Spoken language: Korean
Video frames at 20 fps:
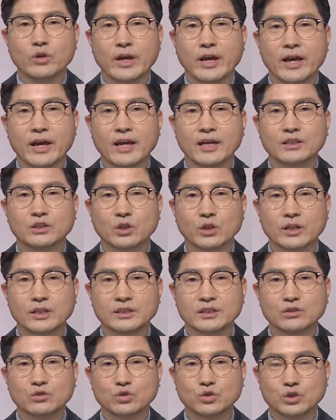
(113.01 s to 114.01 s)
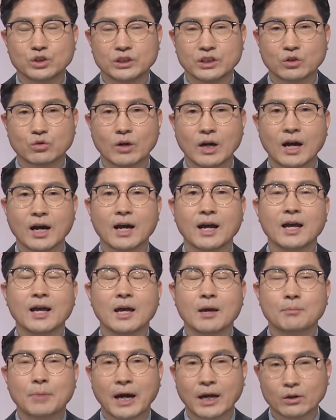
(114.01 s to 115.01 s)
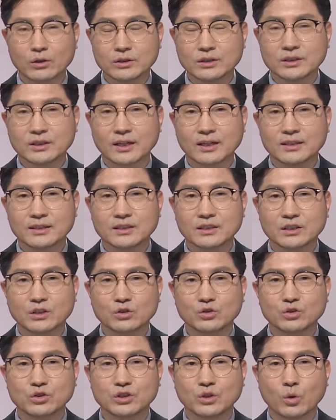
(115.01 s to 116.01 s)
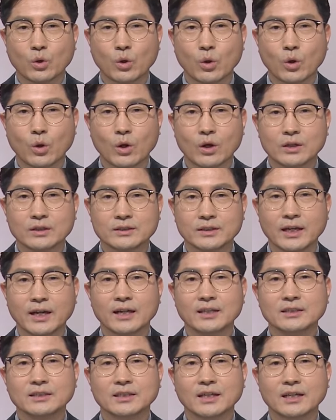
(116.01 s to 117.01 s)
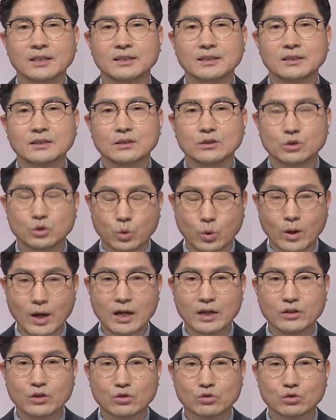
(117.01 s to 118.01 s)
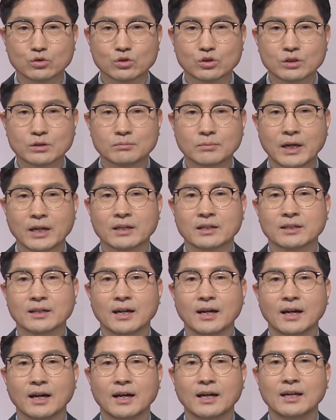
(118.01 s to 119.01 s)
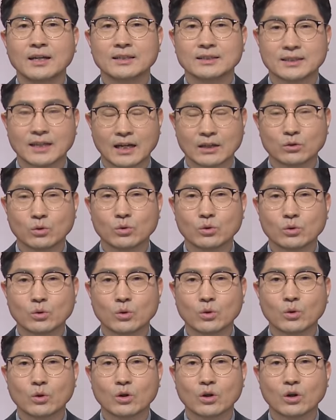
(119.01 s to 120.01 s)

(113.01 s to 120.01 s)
위해 정해진 규칙과 발언 시간을 지켜주시고 제한 시간을 초과할 경우 마이크가 자동으로